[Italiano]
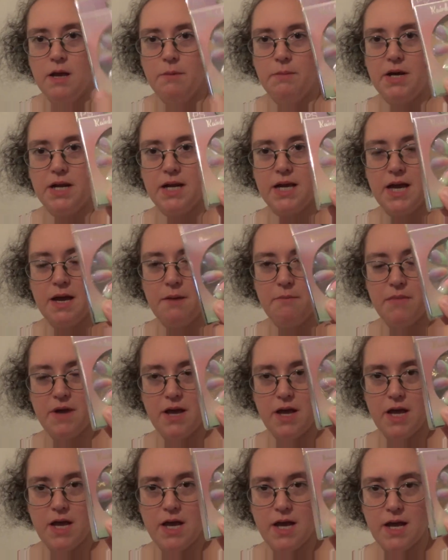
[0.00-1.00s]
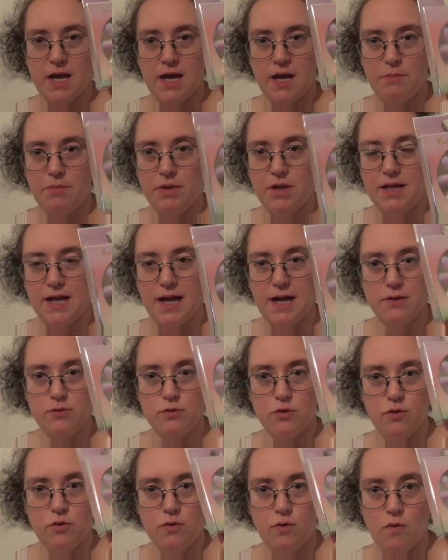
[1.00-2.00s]
perché a me è
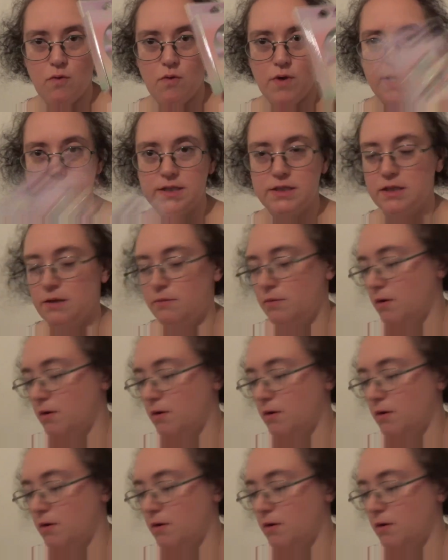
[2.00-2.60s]
capitato, non queste